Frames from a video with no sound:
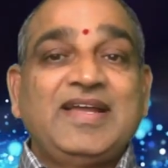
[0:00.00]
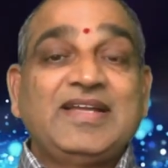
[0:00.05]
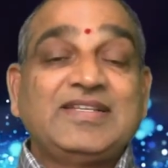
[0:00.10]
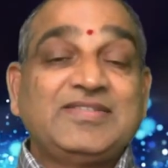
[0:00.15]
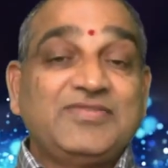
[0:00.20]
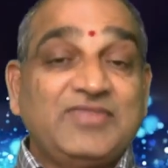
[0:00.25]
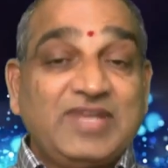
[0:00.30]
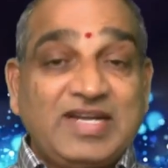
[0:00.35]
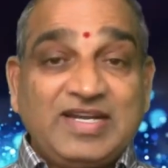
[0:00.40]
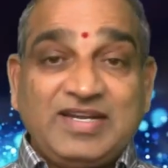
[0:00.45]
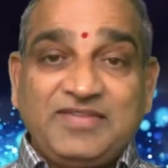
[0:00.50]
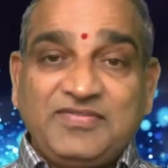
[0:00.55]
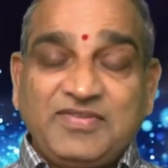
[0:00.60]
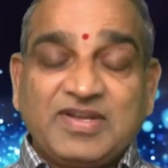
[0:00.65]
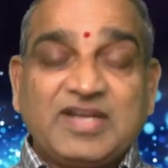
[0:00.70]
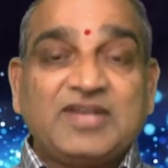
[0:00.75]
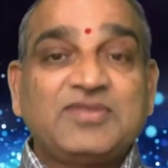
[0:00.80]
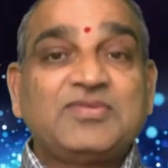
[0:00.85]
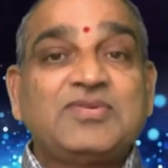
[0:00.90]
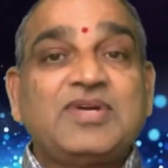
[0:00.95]
ఇట్స్ వెరీ
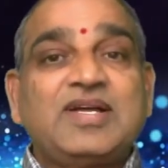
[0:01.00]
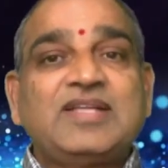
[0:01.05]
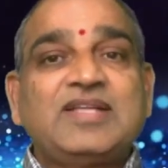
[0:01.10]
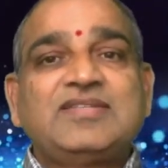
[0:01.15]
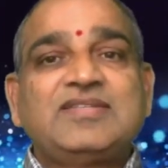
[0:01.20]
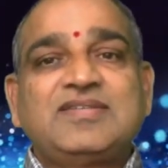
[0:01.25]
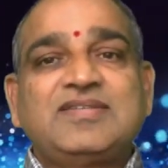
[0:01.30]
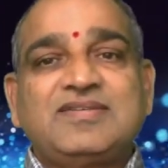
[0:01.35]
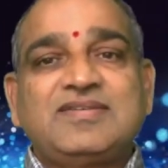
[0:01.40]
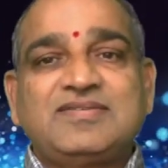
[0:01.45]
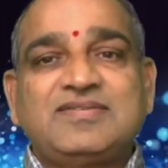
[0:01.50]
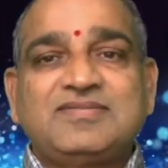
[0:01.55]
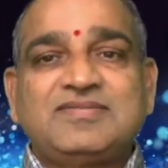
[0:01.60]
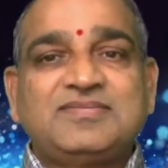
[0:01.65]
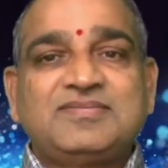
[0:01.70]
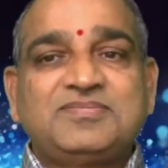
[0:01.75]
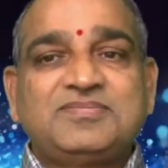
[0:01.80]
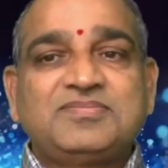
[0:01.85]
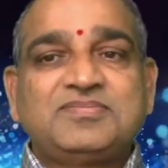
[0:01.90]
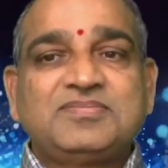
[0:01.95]
డిఫికల్ట్ టు ఆన్సర్
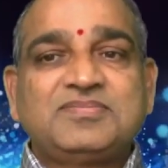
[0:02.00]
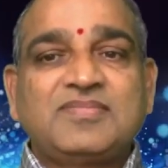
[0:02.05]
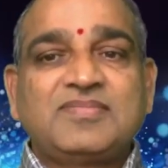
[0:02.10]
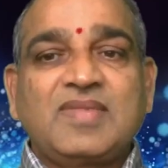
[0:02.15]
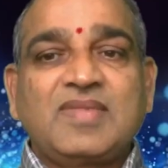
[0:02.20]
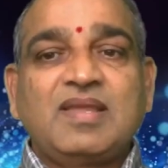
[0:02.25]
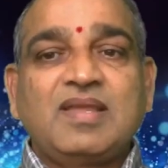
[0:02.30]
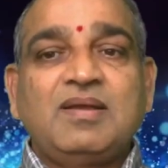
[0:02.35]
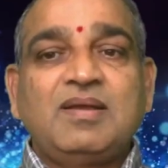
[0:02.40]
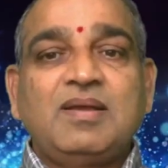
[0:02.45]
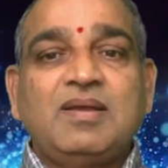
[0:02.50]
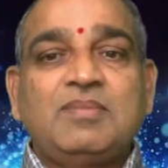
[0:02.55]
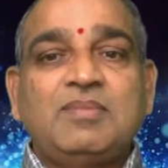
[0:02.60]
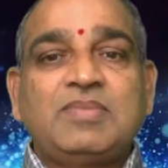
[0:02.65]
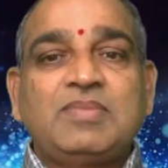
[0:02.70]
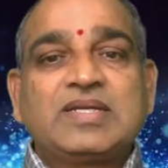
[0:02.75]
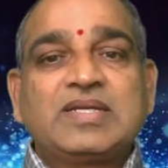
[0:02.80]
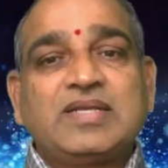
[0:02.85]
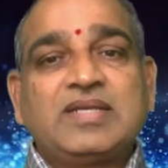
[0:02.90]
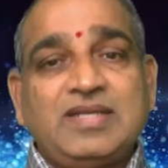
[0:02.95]

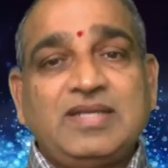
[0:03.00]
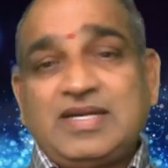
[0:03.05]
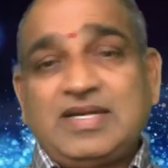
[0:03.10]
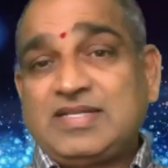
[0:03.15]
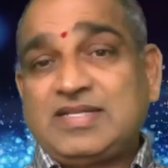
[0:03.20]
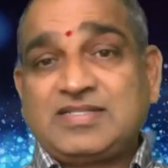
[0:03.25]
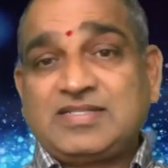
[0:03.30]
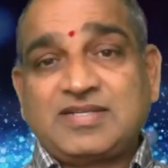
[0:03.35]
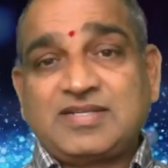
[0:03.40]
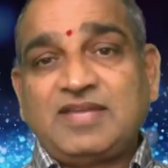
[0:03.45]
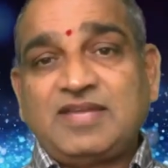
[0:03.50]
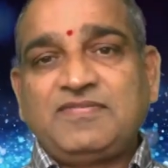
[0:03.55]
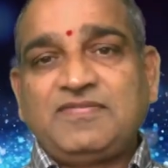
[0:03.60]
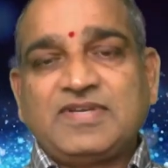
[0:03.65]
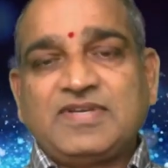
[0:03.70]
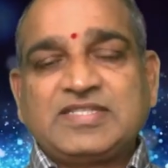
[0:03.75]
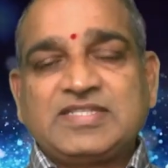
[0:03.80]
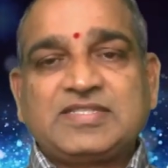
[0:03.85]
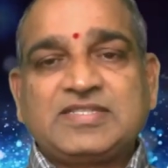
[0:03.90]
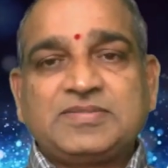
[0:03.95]
బట్ లెట్ అస్ ట్రై
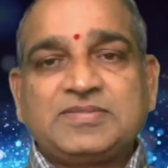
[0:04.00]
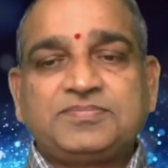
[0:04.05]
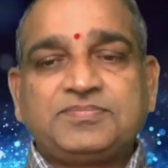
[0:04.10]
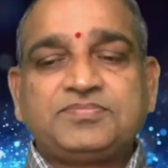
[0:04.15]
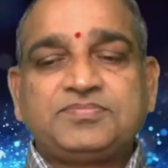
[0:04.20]
ఫస్ట్